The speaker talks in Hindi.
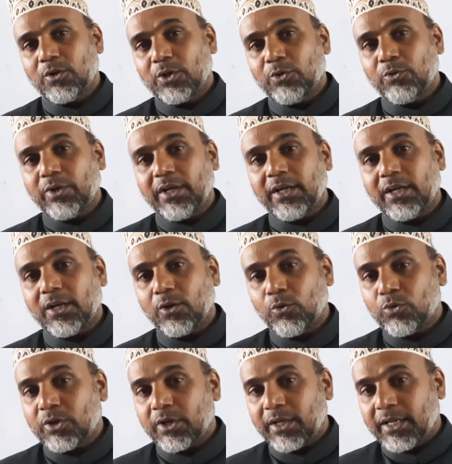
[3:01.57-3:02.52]
क्योंकि
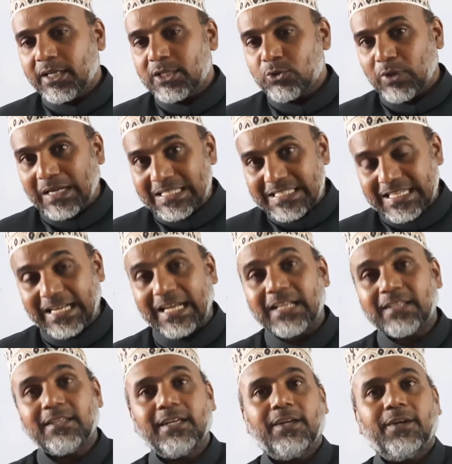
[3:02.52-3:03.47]
उनके जो
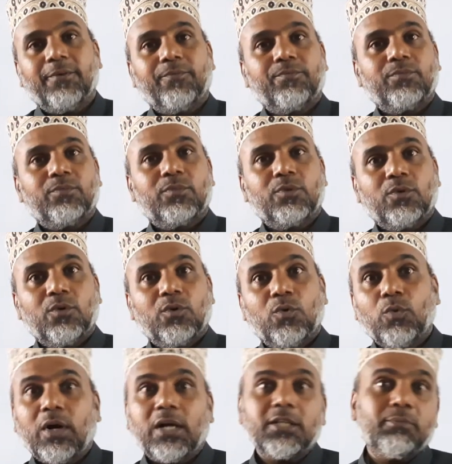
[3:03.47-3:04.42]
असरात हैं
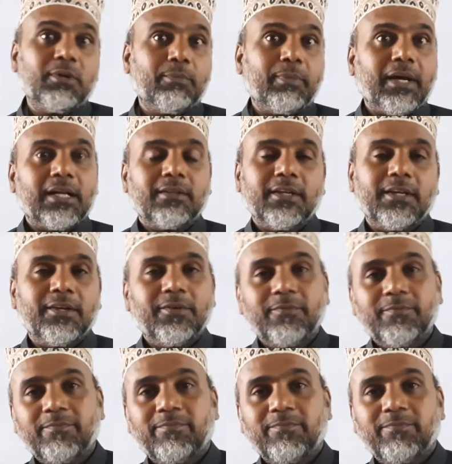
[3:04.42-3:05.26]
वो आदमी पे आते हैं